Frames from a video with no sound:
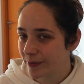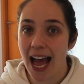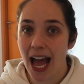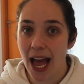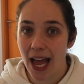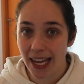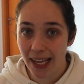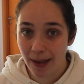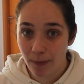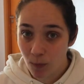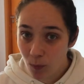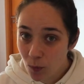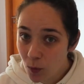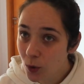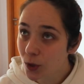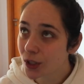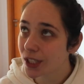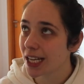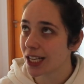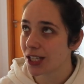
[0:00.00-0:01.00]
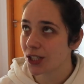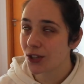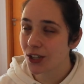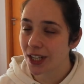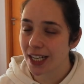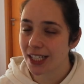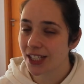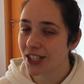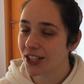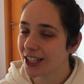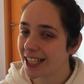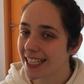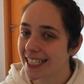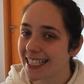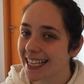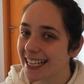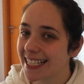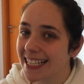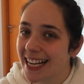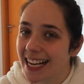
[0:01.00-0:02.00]
hay muchas ocasiones
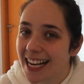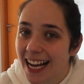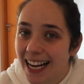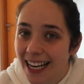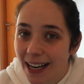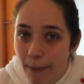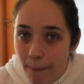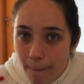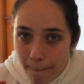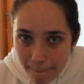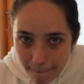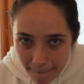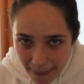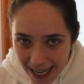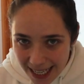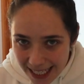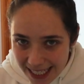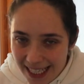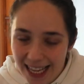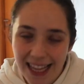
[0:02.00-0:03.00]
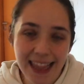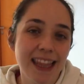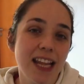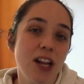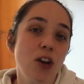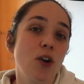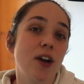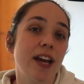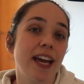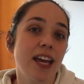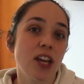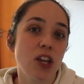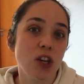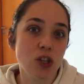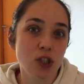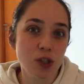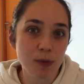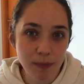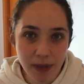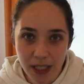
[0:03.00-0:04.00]
que sacan más de lo que
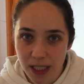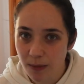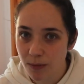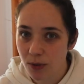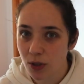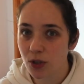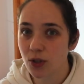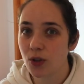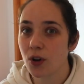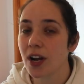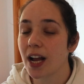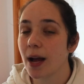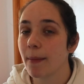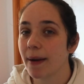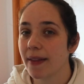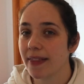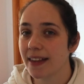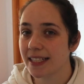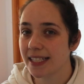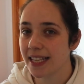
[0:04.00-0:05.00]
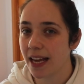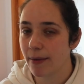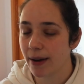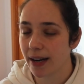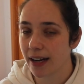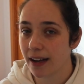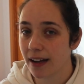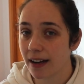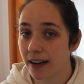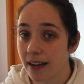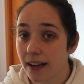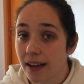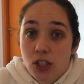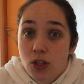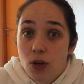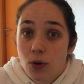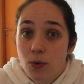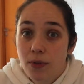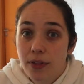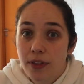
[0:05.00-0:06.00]
ellos mismos son capaces de abarcar.
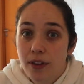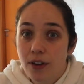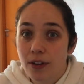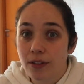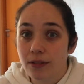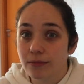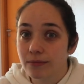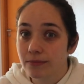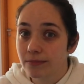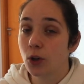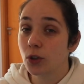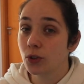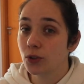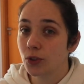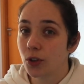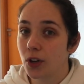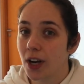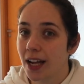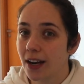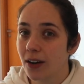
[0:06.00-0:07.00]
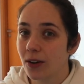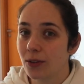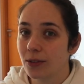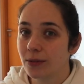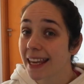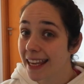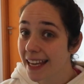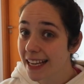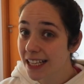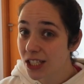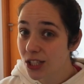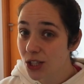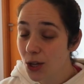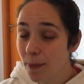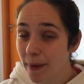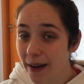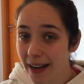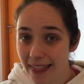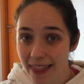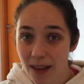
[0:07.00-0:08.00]
Solución, controlarlo. Y esto
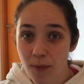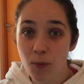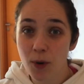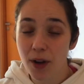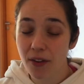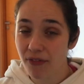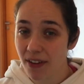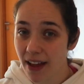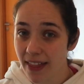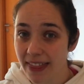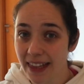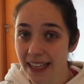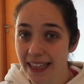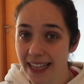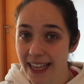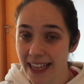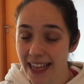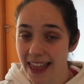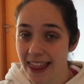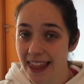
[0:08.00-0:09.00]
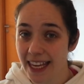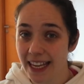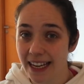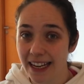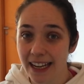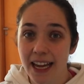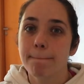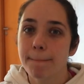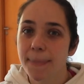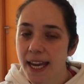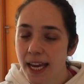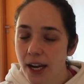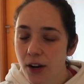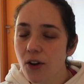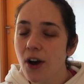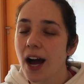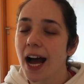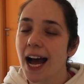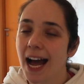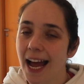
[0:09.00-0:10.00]
parece muy fácil de decir, pero
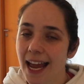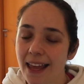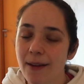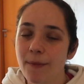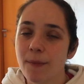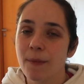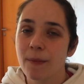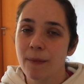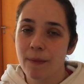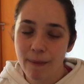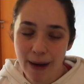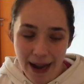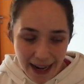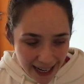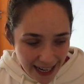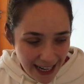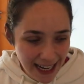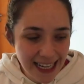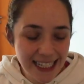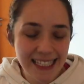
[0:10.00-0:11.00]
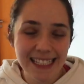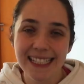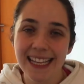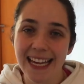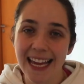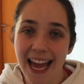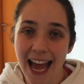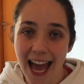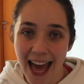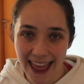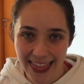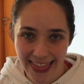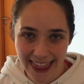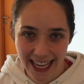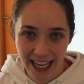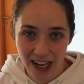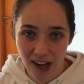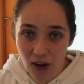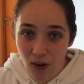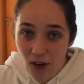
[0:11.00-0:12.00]
hay maneras de
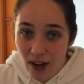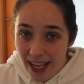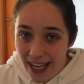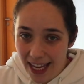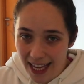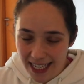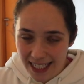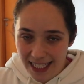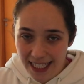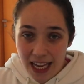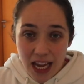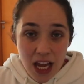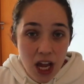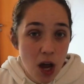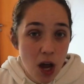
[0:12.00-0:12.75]
hacerlo y es